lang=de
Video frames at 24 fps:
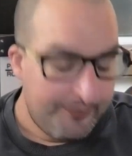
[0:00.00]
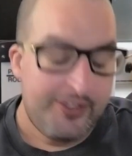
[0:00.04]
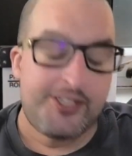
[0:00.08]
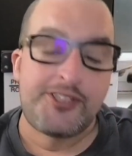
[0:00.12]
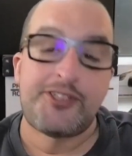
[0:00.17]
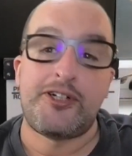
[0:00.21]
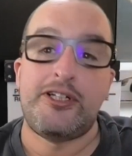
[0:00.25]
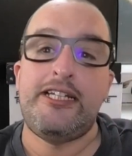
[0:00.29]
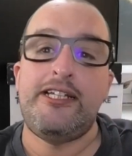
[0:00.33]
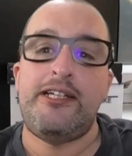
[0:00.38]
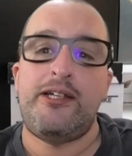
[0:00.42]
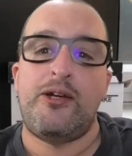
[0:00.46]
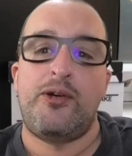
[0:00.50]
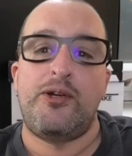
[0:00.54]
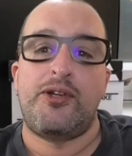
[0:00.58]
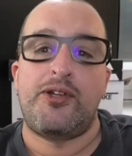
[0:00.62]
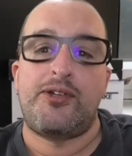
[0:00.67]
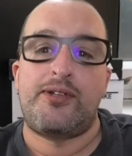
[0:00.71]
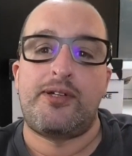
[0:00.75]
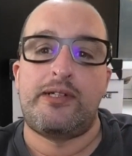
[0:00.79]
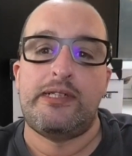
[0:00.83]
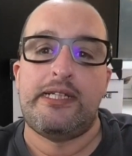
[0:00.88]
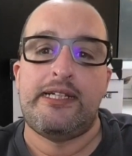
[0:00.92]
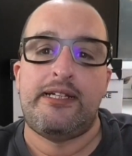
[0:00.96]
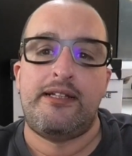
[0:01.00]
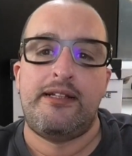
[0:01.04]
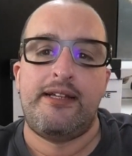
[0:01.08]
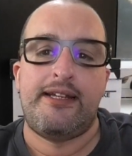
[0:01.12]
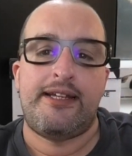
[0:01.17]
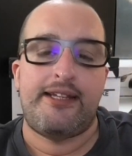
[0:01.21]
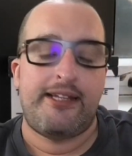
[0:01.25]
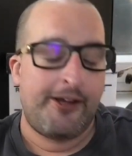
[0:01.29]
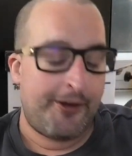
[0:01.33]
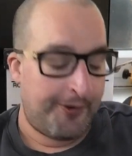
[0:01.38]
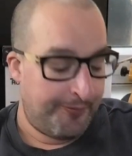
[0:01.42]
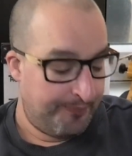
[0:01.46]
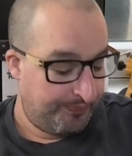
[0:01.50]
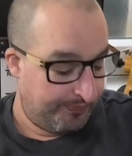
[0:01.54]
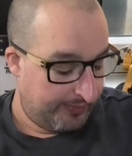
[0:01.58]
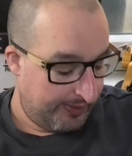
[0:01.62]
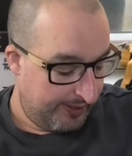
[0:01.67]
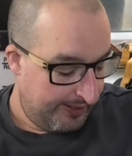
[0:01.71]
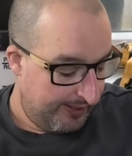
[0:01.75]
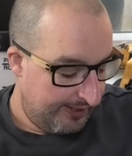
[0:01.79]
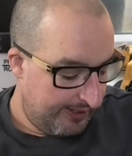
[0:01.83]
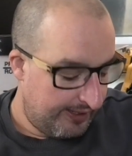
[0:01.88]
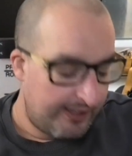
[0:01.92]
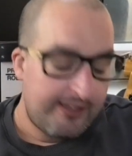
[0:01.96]
Soll ich oder soll ich nicht?
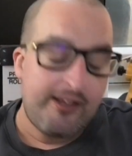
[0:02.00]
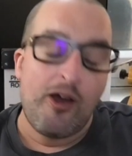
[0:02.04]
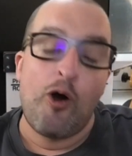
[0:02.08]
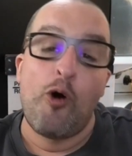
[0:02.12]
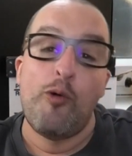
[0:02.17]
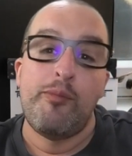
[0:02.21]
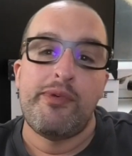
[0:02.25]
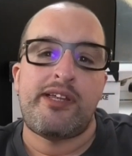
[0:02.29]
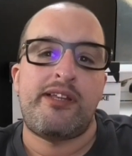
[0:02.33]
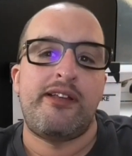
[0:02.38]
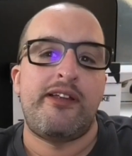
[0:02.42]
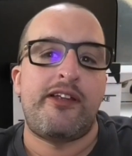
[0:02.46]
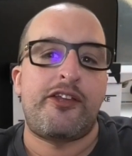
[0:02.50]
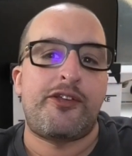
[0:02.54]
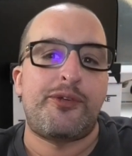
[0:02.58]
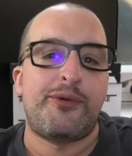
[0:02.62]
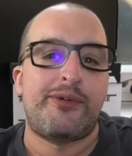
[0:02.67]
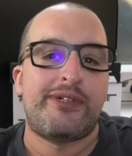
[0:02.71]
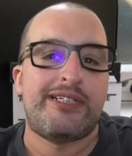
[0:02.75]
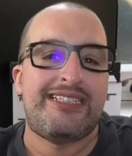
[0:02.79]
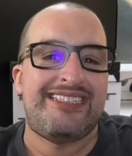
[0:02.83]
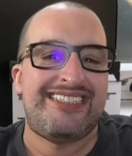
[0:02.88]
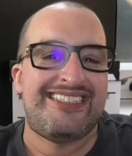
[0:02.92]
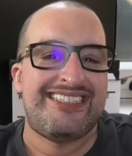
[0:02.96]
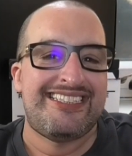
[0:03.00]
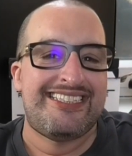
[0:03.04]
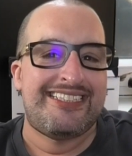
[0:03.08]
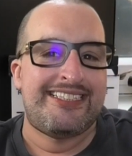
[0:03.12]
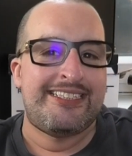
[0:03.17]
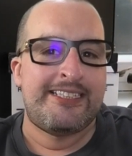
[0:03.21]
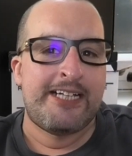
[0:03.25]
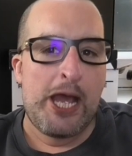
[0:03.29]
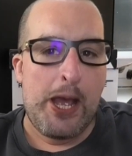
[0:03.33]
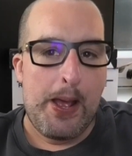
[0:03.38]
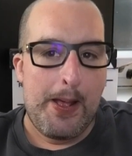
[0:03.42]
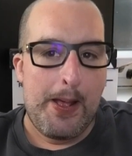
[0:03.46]
Ich traue mich nicht so richtig.